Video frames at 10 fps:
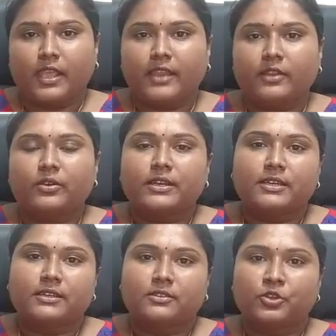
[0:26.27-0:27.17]
என்னோட
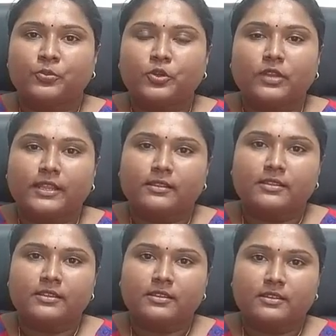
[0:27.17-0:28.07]
குரூப்
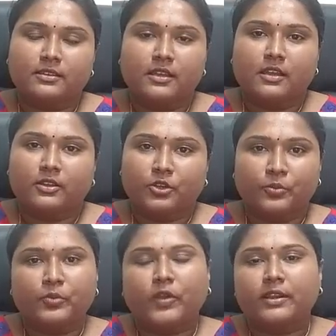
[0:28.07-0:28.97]
டூலேருந்து
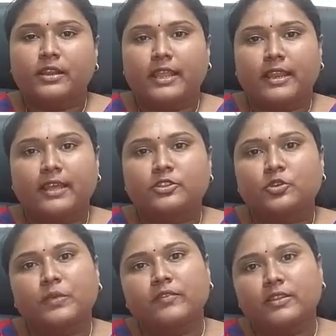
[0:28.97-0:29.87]
குரூப் ஒன்
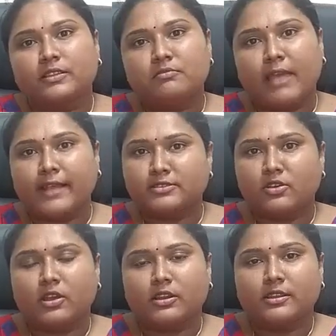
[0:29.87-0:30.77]
எல்லாத்துக்குமே வந்து மேக்ஸ்
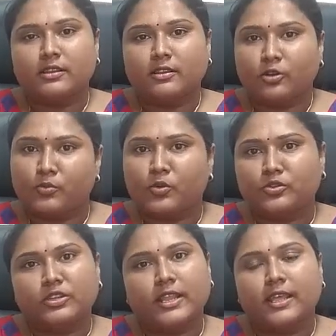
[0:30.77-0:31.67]
கார்னர் ரொம்ப
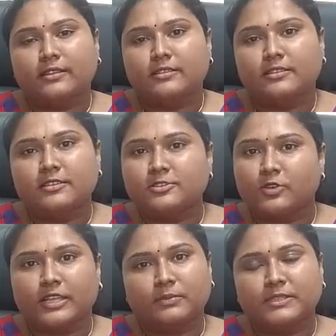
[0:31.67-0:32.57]
உறுதுணையாக இருந்தது ஸோ
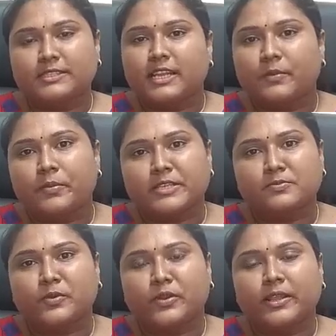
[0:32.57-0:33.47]
அதை பற்றி தான் நான் இப்போ பேச
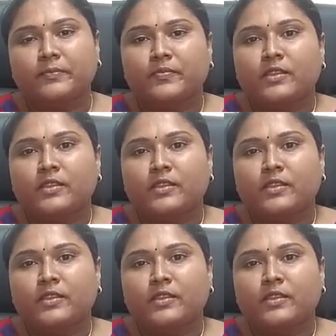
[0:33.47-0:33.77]
போகிறேன்